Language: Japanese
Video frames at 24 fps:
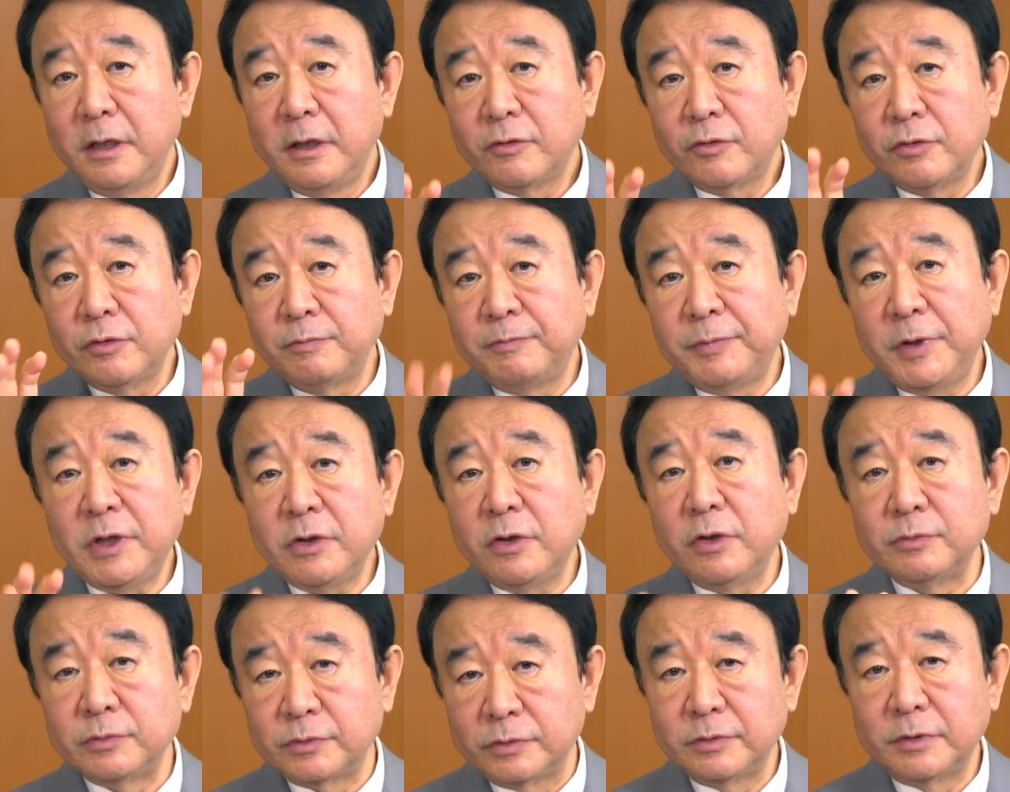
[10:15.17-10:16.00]
この
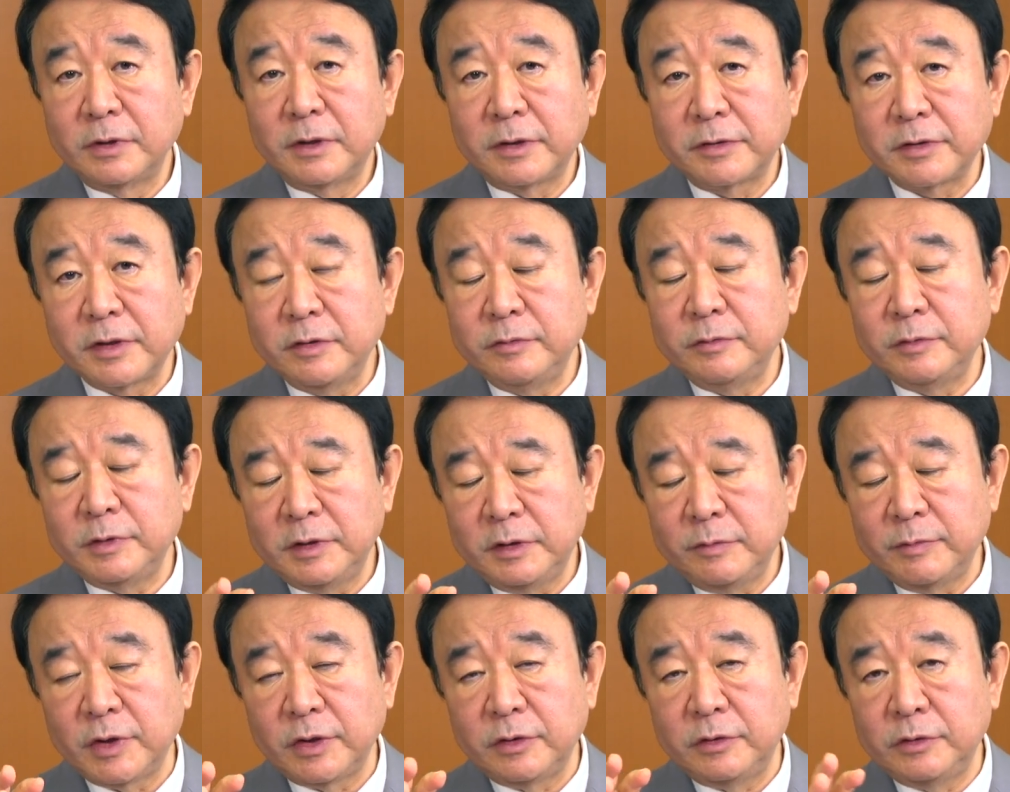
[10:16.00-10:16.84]
ペイコム、あれ
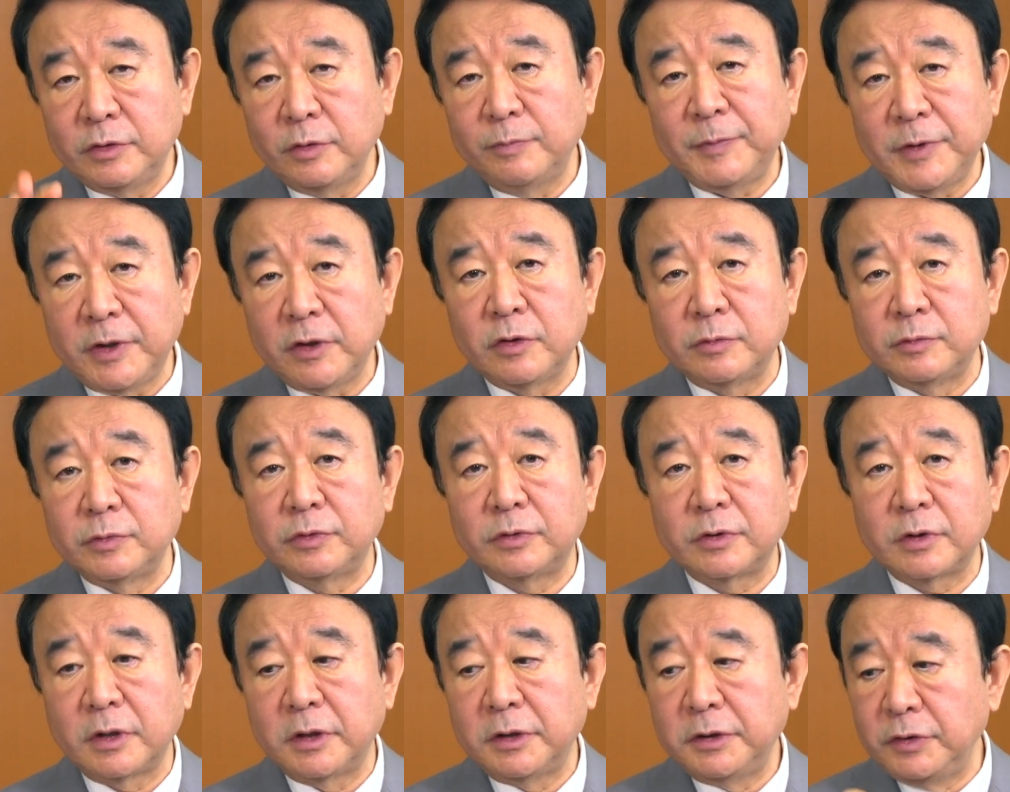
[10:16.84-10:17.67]
今のインドペイコムっ
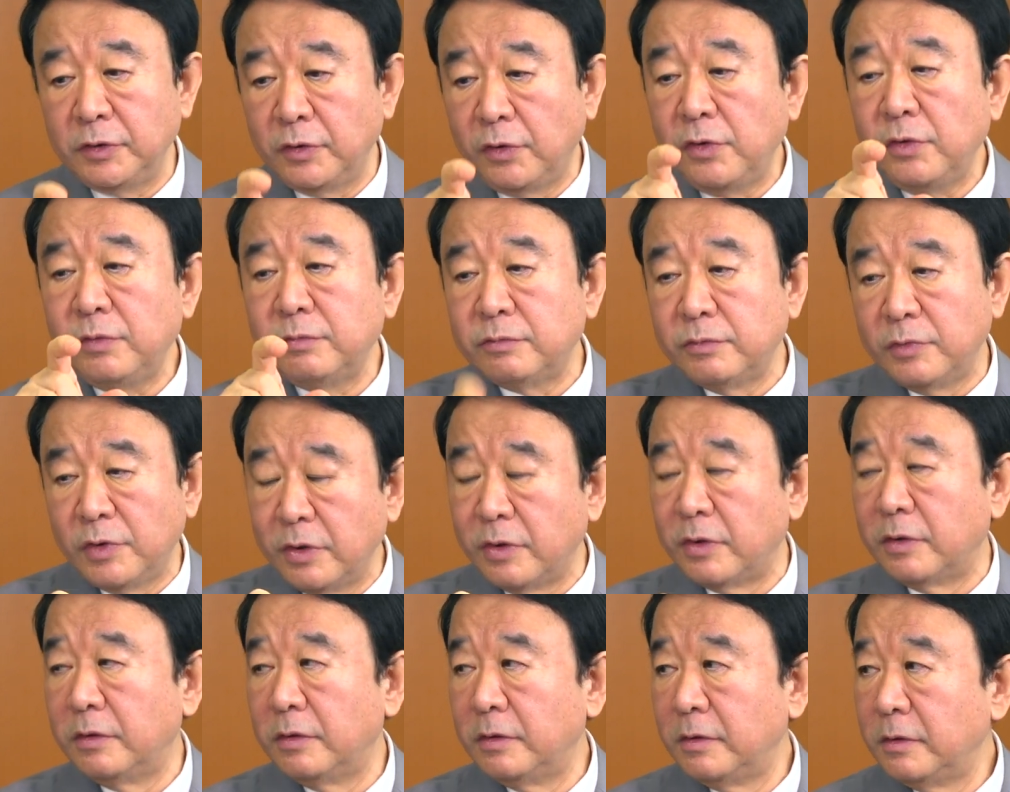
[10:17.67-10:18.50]
ていうのは日本
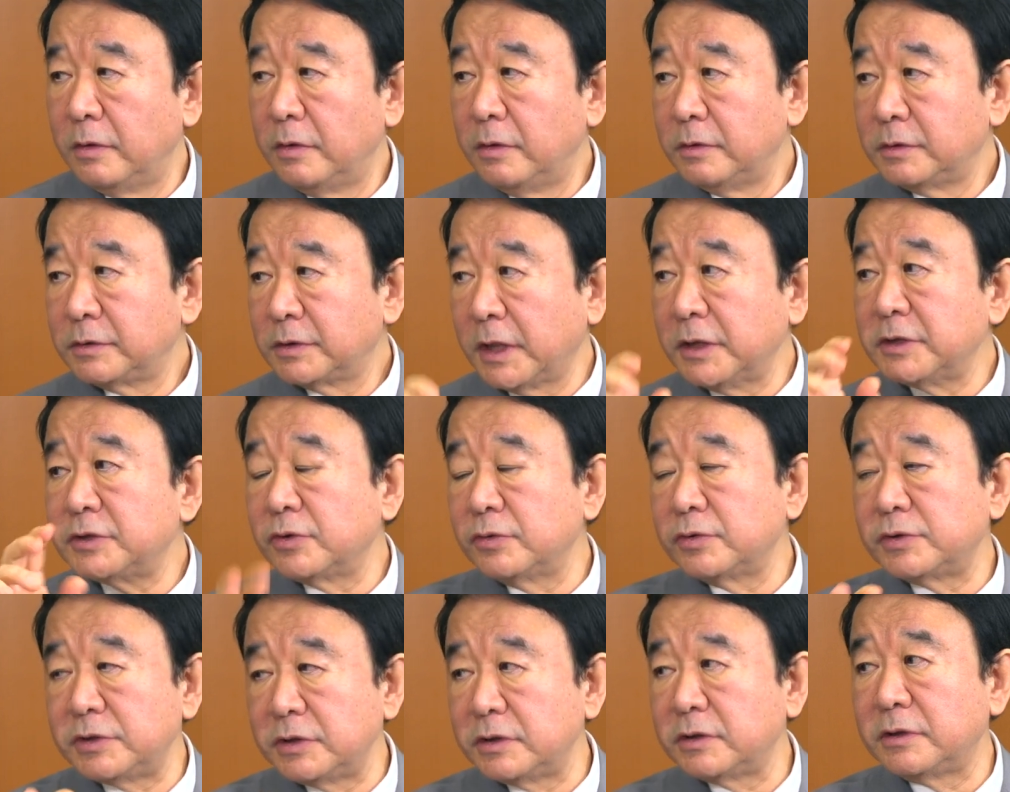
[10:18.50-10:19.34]
も対
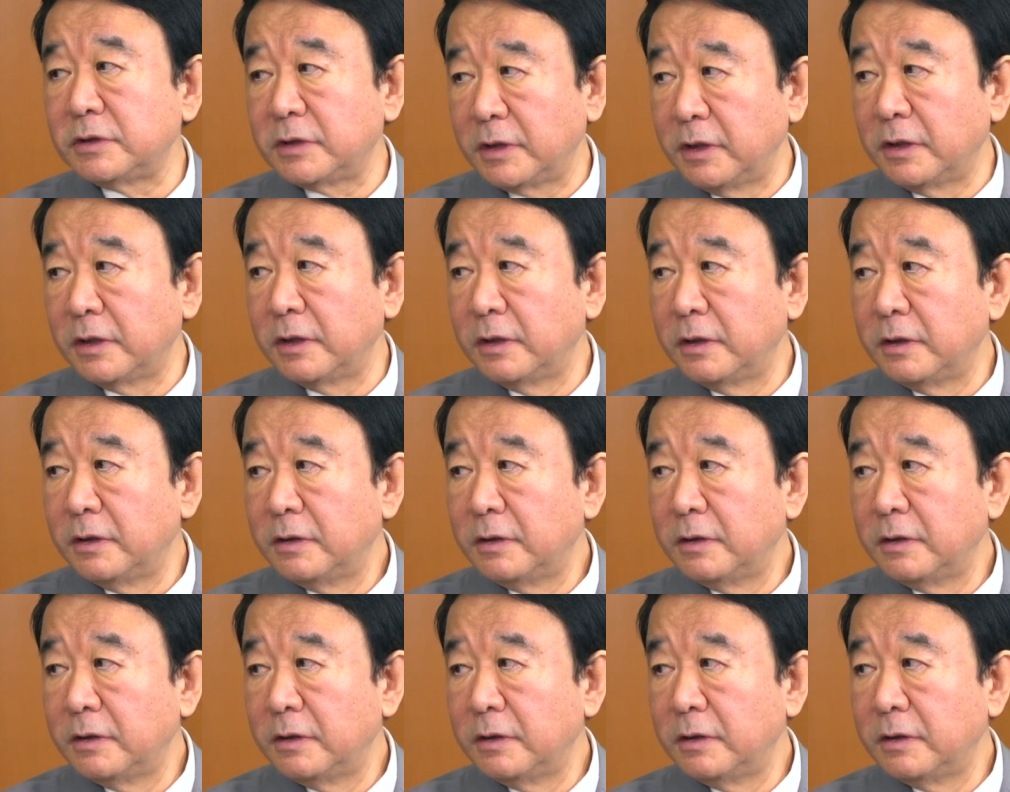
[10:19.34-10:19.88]
象地域で、